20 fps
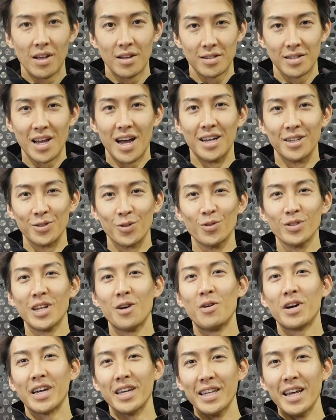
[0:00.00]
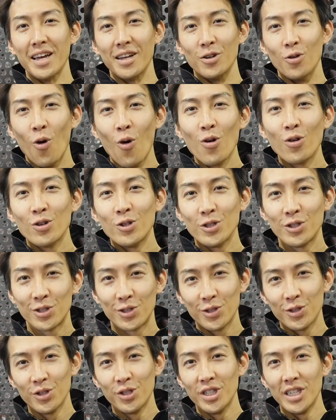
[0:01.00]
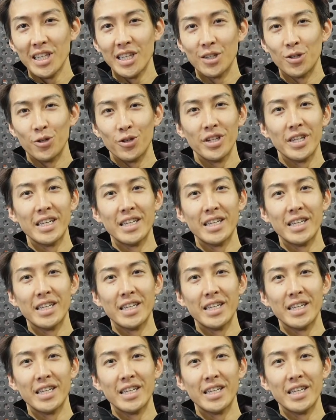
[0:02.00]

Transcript: さあそんなわけでロングツーリング